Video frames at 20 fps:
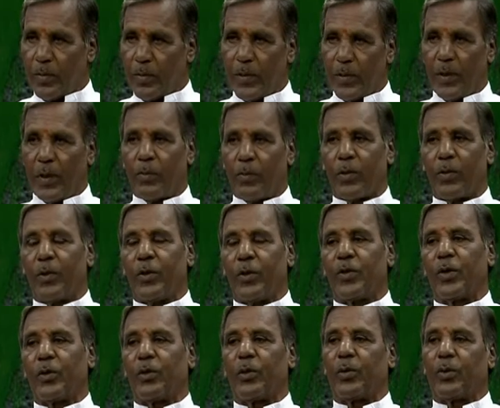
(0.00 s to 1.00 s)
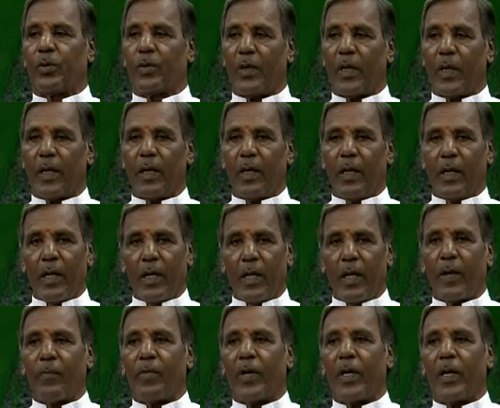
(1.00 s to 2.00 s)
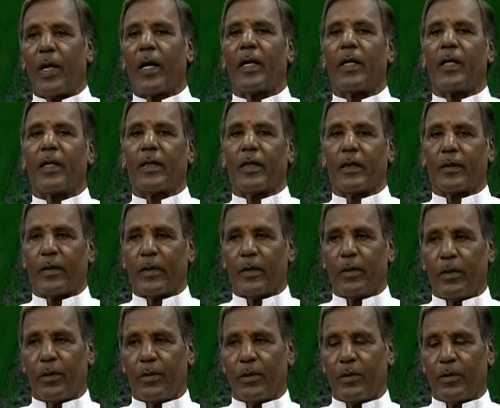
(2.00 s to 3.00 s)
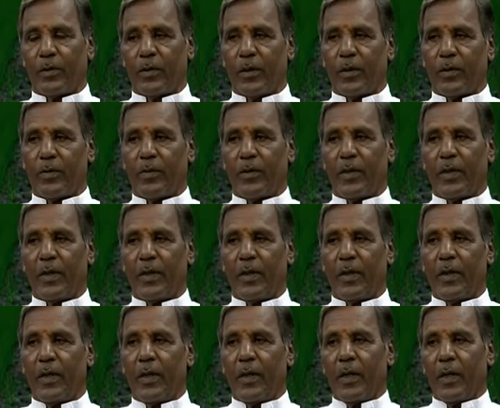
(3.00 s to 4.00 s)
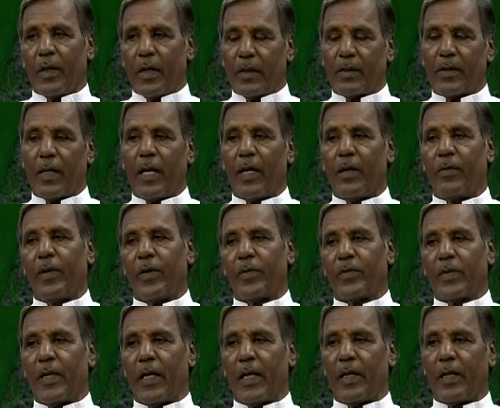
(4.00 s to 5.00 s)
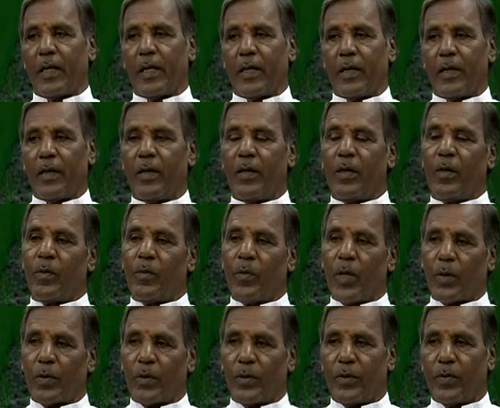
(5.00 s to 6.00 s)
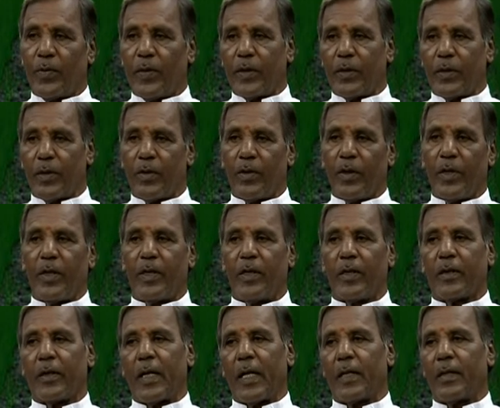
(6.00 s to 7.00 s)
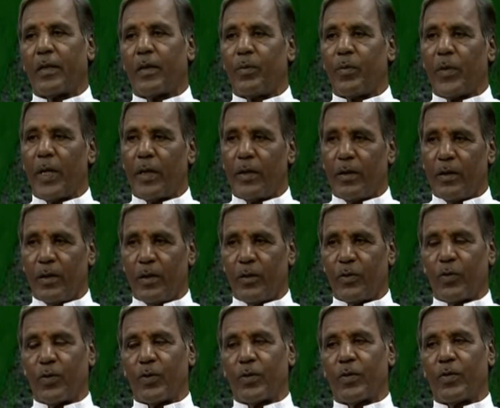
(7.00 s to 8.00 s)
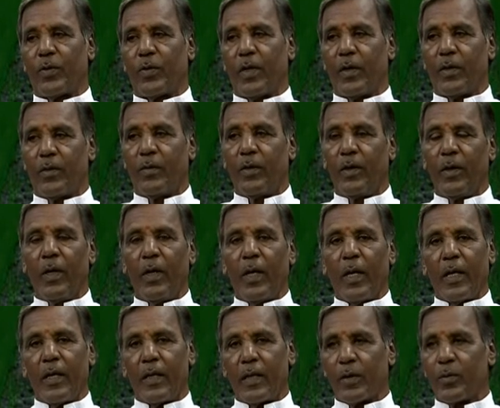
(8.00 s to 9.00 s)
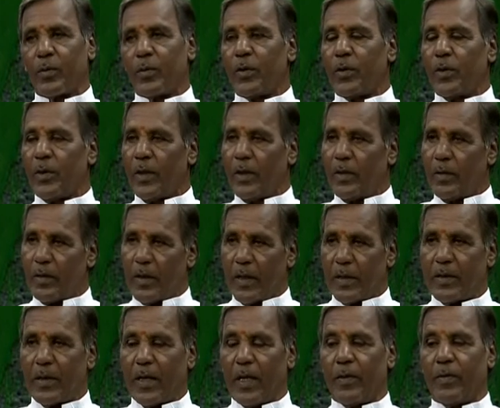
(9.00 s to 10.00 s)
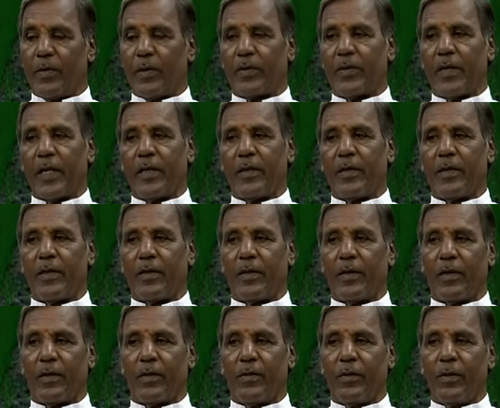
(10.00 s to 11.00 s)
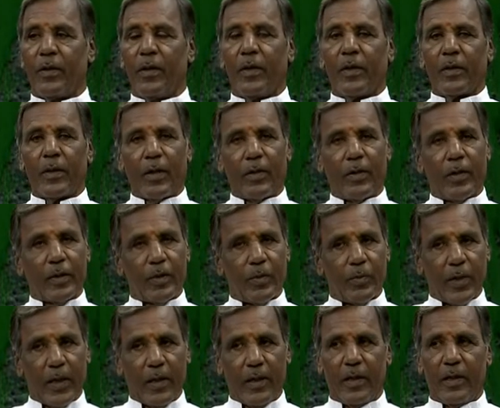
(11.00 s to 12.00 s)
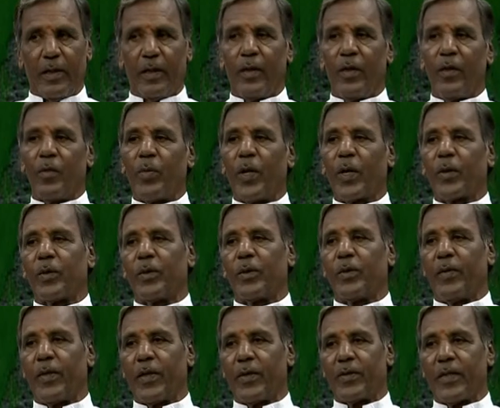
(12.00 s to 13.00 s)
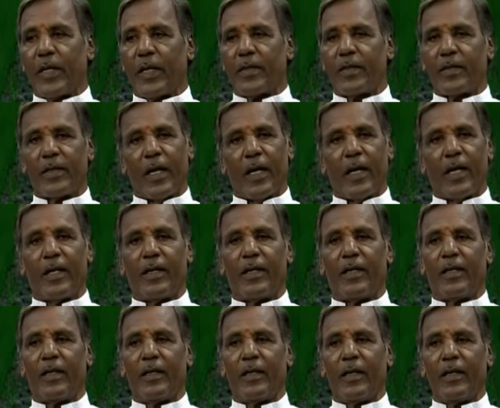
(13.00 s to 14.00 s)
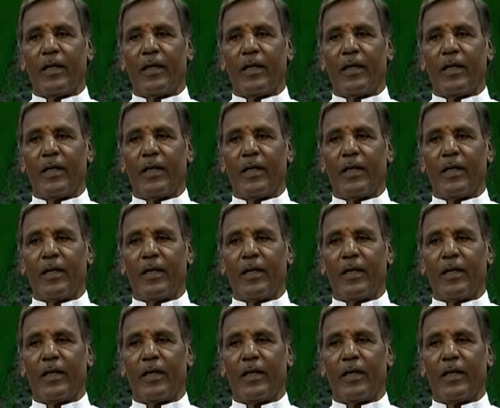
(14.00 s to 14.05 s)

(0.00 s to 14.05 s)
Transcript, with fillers: ఈ అభివృద్ధి చెందుతున్న నవనాగరికతలో ఉన్నటువంటి రసాయన వ్యవసాయాలు కానీ ప్రకృతి రెండింటి తారతమ్యాలను నేను చూసుకున్నాను అంతకుముందు నేను రసాయన వ్యవసాయం చేసినాను తర్వాత మళ్ళీ ప్రకృతి వ్యవసాయం చేయాలని